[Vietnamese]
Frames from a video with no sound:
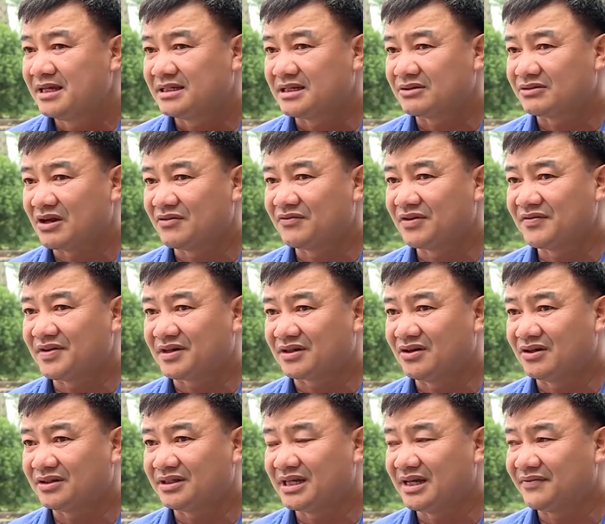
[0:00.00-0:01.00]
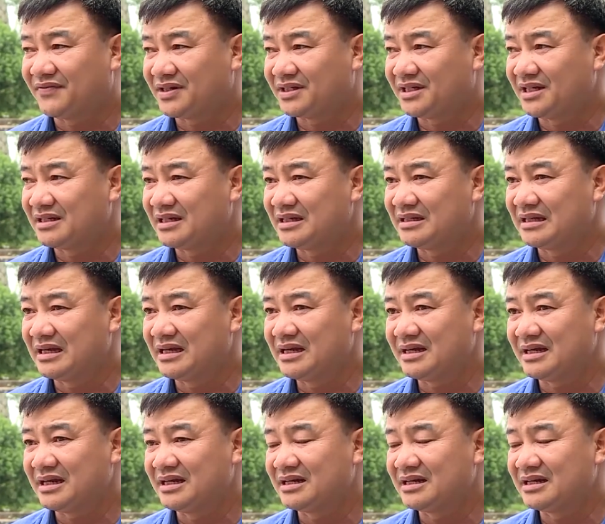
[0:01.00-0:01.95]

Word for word: Song song với việc đó thì để phát triển kinh tế